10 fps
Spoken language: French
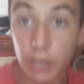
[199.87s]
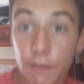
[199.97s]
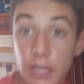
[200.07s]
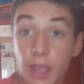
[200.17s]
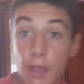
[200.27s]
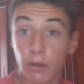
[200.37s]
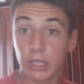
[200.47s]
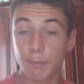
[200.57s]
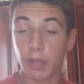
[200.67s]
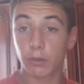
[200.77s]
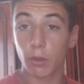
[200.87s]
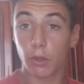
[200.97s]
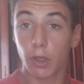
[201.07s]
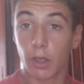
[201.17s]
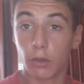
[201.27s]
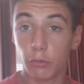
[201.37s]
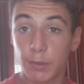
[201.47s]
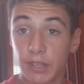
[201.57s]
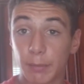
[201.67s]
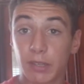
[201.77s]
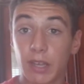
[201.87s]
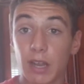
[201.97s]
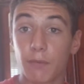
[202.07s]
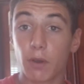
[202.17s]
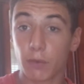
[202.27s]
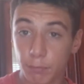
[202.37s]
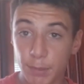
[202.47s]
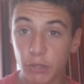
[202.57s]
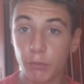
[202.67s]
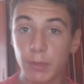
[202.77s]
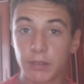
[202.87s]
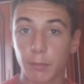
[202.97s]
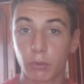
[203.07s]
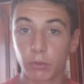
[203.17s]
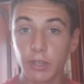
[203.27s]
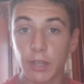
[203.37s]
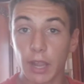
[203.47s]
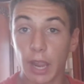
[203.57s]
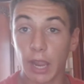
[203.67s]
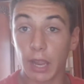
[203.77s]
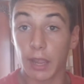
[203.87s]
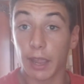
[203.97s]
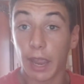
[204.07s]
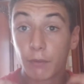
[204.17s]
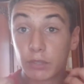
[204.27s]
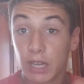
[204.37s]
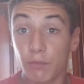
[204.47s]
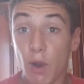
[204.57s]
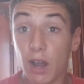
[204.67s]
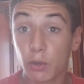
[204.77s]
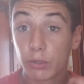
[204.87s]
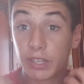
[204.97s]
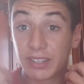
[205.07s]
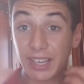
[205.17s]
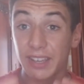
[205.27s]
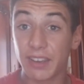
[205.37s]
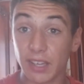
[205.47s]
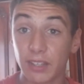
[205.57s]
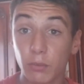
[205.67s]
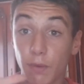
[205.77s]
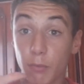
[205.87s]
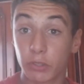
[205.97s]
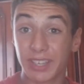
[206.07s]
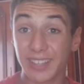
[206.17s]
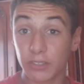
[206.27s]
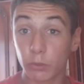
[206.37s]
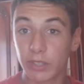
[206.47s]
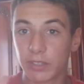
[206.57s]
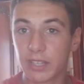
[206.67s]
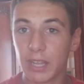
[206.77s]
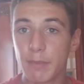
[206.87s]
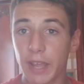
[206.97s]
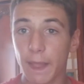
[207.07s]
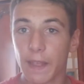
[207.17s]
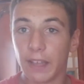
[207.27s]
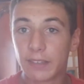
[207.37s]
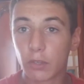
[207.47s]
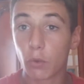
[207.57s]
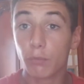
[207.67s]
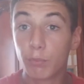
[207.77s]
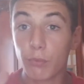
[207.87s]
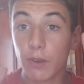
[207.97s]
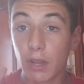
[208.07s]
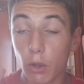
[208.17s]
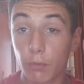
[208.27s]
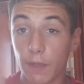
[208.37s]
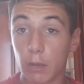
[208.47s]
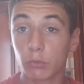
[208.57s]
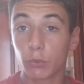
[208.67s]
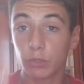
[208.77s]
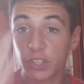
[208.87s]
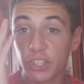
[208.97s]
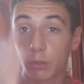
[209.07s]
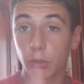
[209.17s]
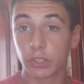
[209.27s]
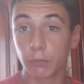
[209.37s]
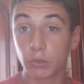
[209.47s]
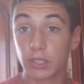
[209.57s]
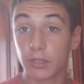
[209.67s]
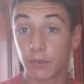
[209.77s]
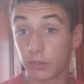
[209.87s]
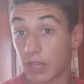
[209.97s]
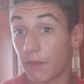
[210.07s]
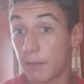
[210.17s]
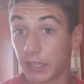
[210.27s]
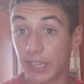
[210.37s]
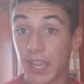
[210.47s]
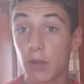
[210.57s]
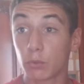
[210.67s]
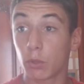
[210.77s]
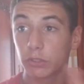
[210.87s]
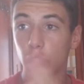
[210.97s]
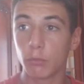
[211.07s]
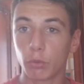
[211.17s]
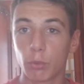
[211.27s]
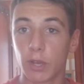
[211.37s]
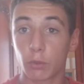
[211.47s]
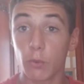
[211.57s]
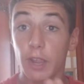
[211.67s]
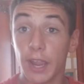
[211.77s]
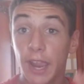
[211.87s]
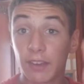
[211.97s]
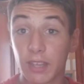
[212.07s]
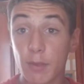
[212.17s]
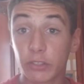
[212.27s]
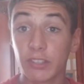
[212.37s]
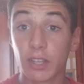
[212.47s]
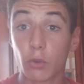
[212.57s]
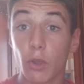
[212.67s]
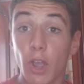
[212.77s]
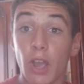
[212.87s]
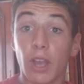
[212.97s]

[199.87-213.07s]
allez travailler votre épaisseur du biceps et à la fois votre pic du biceps aussi et vous allez voir que ces 5 exercices sont vraiment très intenses et ce qui est bien c'est que vous pouvez les refaire comme je vous ai dit soit chez vous si vous avez le matériel ou soit en salle de musculation et ce qui est bien aussi c'est que